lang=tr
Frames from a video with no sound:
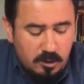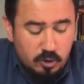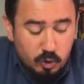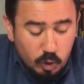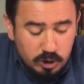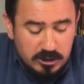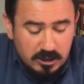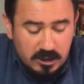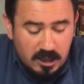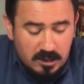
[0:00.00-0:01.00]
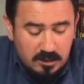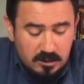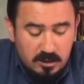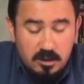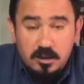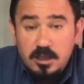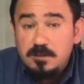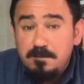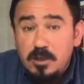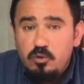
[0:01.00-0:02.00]
Rusya dahil
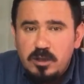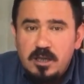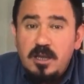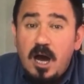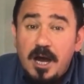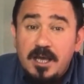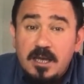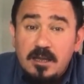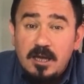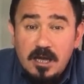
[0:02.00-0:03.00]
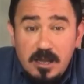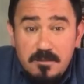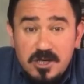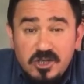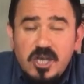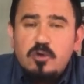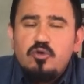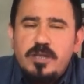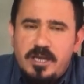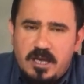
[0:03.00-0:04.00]
hiçbir ülkenin hareket edemeyeceği
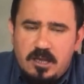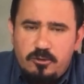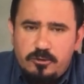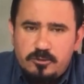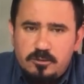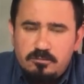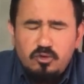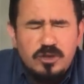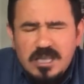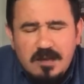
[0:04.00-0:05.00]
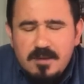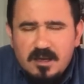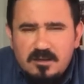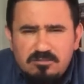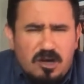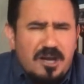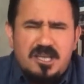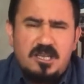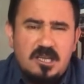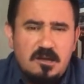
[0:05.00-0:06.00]
günlere geliyoruz. Bu ne demek? Şimdi
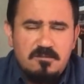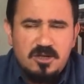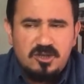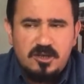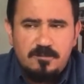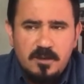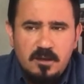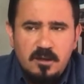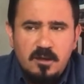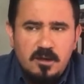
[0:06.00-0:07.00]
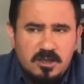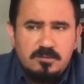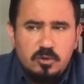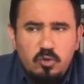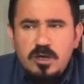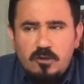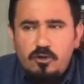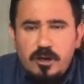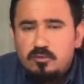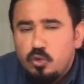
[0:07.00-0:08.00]
hareket edemeyeceğim. Şimdi dünyada
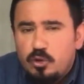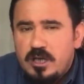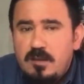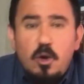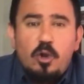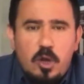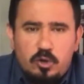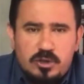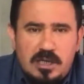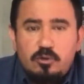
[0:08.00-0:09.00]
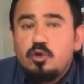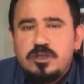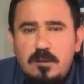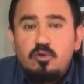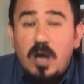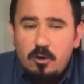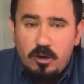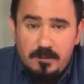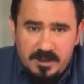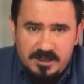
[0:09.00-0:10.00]
örneğin Suriye'de bir olay olsa Rusya müdahil
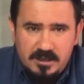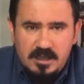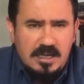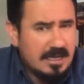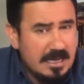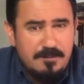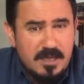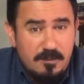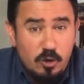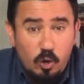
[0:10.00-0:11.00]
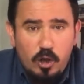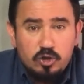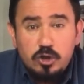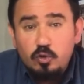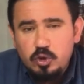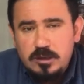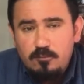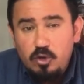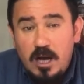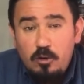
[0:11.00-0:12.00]
olabilir. Libya'da bir olay olsa Rusya
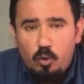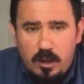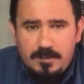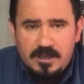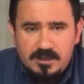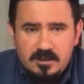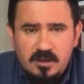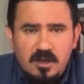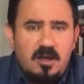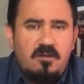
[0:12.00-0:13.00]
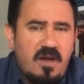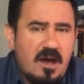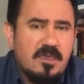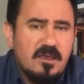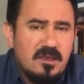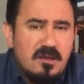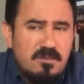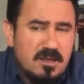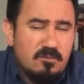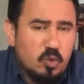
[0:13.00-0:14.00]
müdahil olabilir. Veya ne
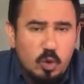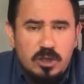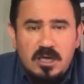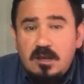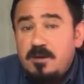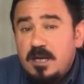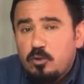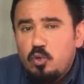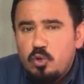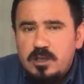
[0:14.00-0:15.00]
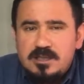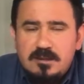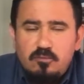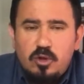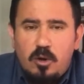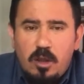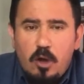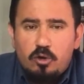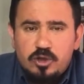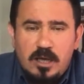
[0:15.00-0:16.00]
bileyim Türkiye'de bir NATO ülkesinde bir olay
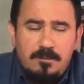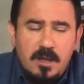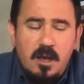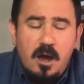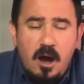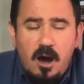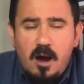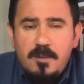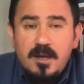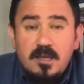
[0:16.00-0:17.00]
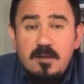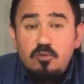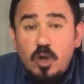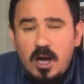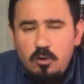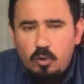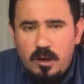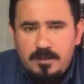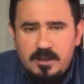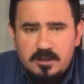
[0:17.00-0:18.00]
olsa ABD müdahil
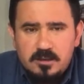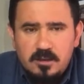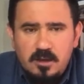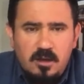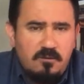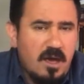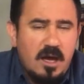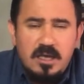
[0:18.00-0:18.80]
olabilir. Veya